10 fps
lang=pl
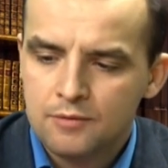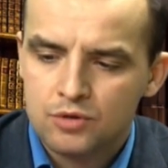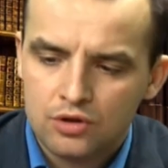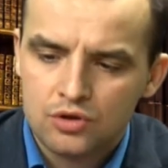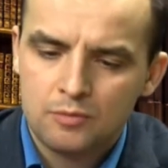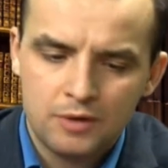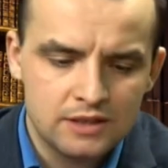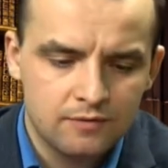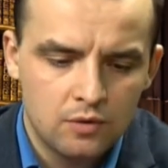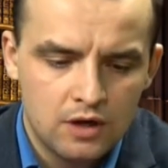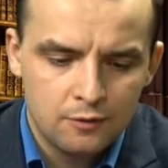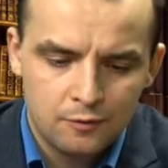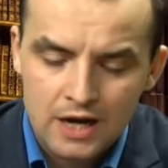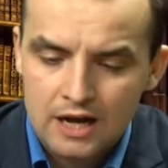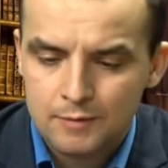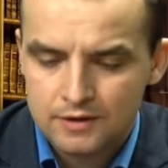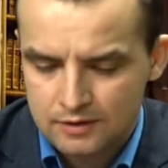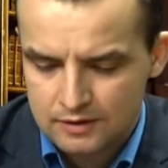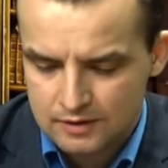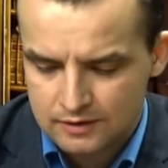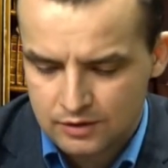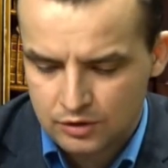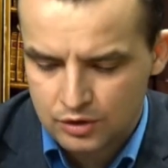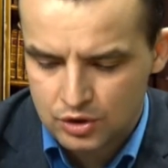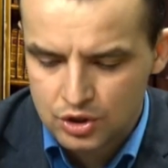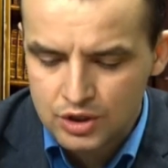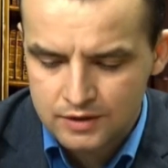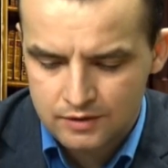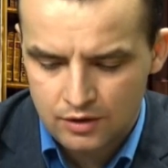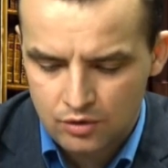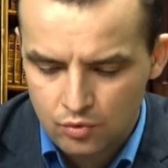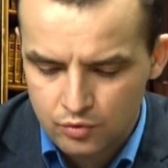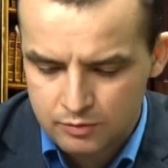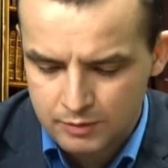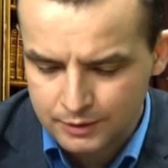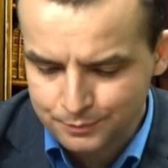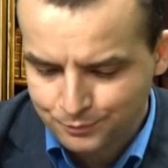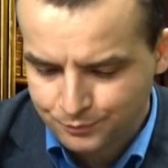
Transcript: Przytoczę przytoczę Państwu fragment ze strony 38.